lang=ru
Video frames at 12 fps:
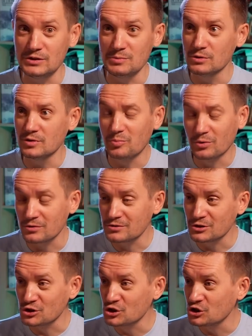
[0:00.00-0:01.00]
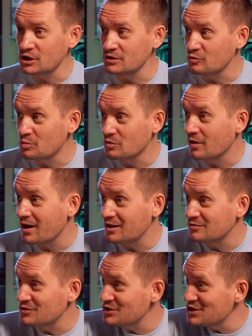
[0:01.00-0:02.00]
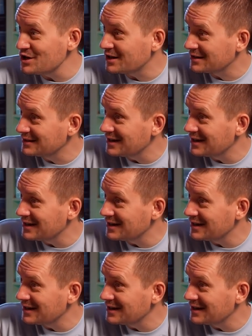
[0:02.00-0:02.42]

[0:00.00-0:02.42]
и Семена просто жесть, убивают всех